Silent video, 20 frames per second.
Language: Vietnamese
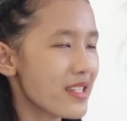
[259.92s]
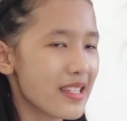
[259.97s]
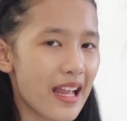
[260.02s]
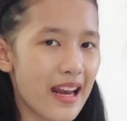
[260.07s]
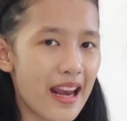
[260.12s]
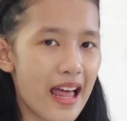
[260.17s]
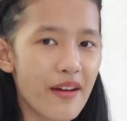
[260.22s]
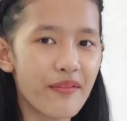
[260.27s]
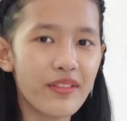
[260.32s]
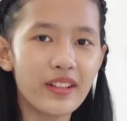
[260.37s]

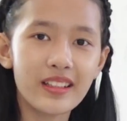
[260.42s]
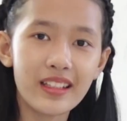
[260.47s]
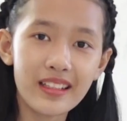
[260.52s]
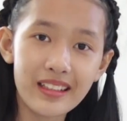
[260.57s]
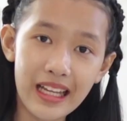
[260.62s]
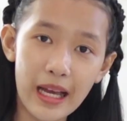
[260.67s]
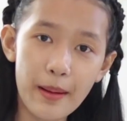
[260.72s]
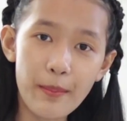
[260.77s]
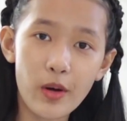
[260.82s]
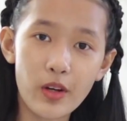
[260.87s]
xa lạ với tất
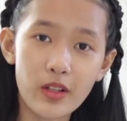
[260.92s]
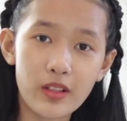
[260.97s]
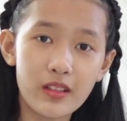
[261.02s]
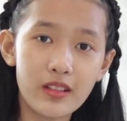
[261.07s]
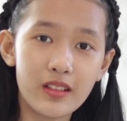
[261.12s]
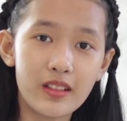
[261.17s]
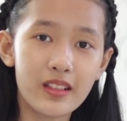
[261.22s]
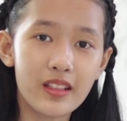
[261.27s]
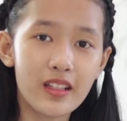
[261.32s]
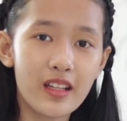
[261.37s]
cả mọi
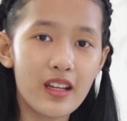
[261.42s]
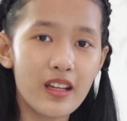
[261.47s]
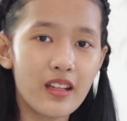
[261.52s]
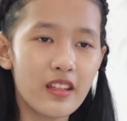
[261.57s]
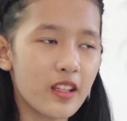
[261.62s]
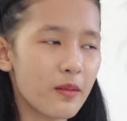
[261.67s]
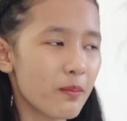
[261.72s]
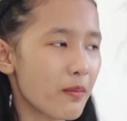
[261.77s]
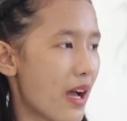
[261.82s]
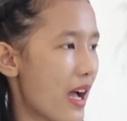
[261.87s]
người
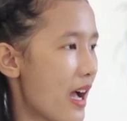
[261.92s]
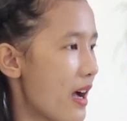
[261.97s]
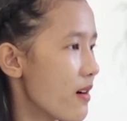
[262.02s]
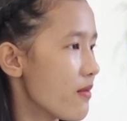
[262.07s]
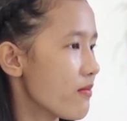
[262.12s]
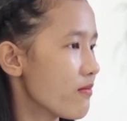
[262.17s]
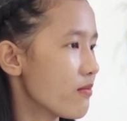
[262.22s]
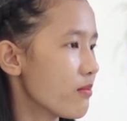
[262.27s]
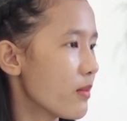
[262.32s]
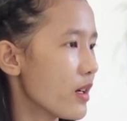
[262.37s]
nhưng mà
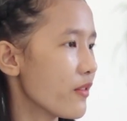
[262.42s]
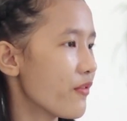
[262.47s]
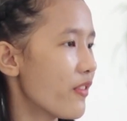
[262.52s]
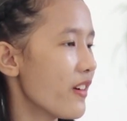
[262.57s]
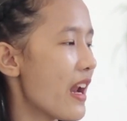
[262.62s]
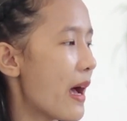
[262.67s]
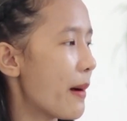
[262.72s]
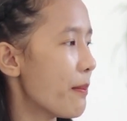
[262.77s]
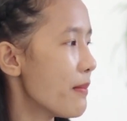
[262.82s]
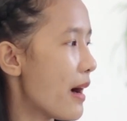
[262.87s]
mình
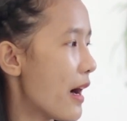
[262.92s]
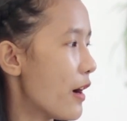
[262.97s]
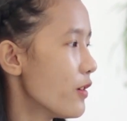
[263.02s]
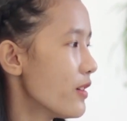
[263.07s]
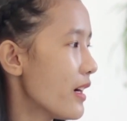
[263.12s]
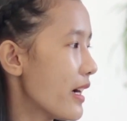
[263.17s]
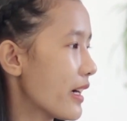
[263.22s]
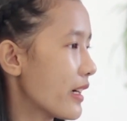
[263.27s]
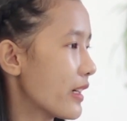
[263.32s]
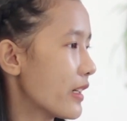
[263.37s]
phải đảm bảo
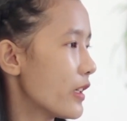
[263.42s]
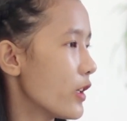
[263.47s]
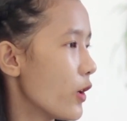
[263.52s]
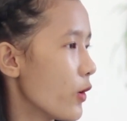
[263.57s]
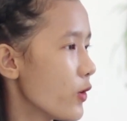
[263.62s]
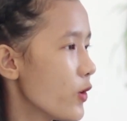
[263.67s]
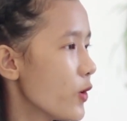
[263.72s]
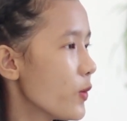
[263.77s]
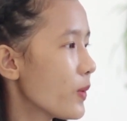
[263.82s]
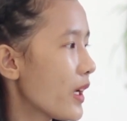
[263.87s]
rằng
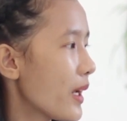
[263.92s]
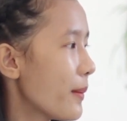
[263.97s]
nội dung